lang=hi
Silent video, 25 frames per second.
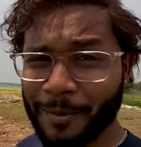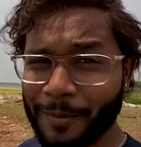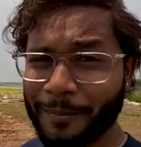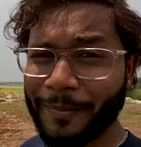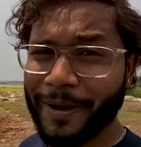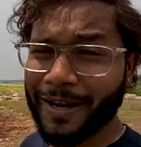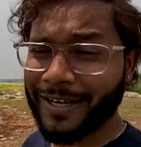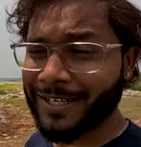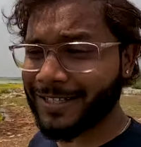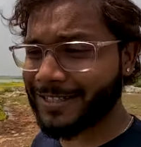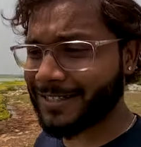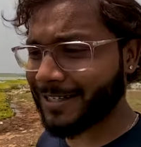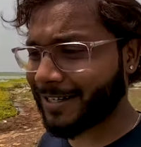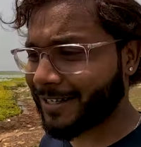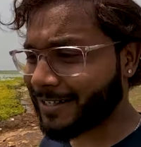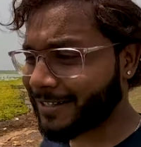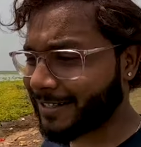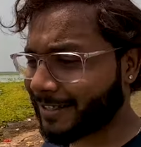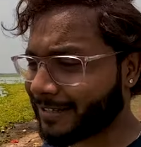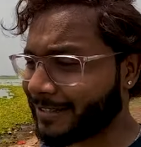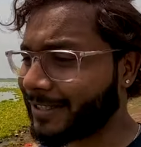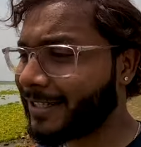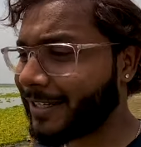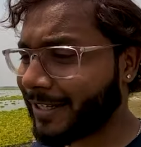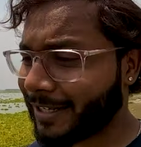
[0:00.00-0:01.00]
पे पानी चढ़
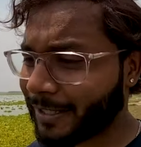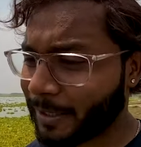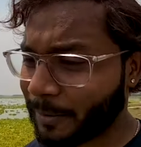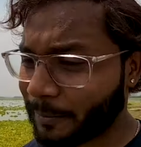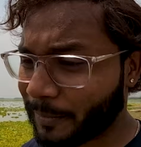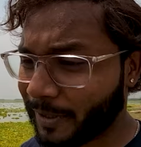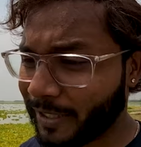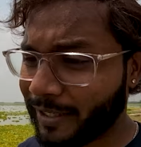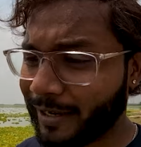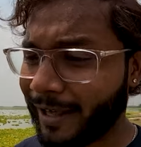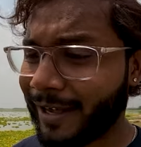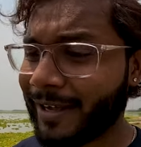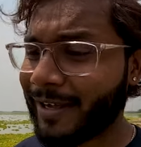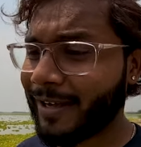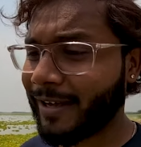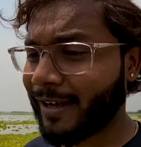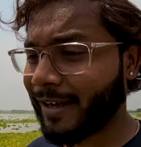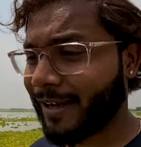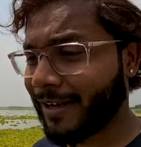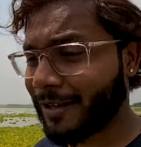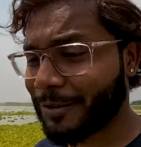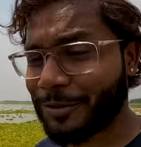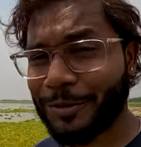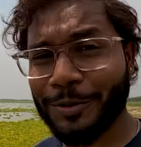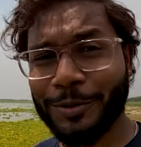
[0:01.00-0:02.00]
जाता है लेकिन अभी नहीं
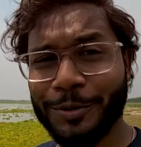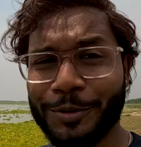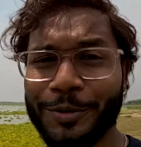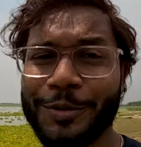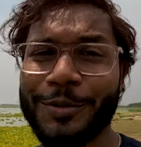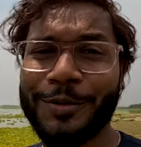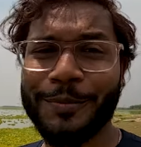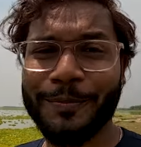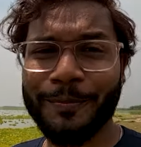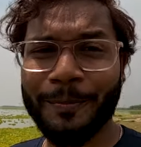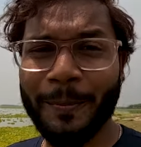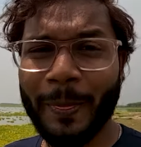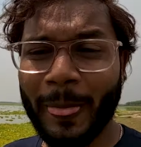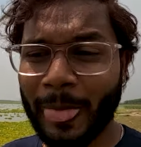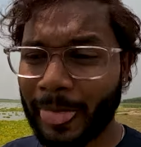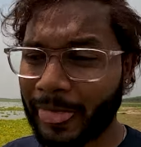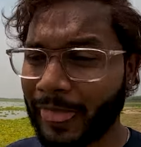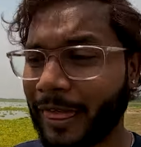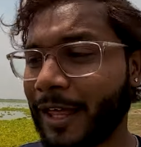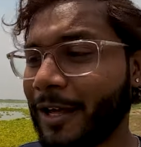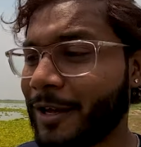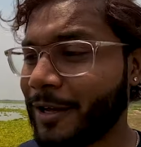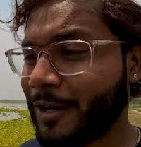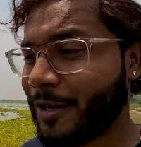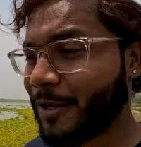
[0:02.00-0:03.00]
है तो
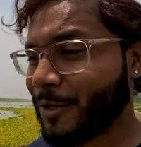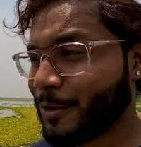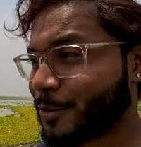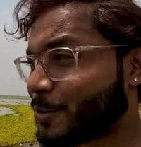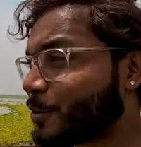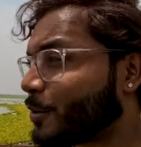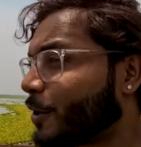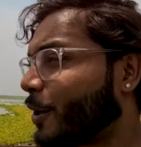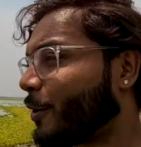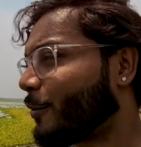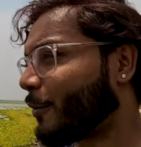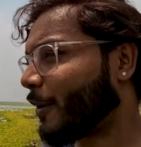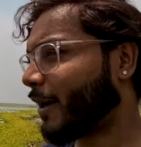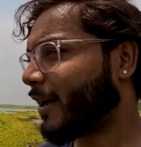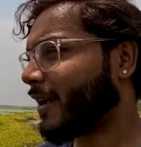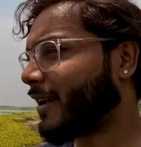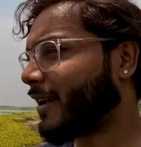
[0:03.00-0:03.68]
सूखा हुआ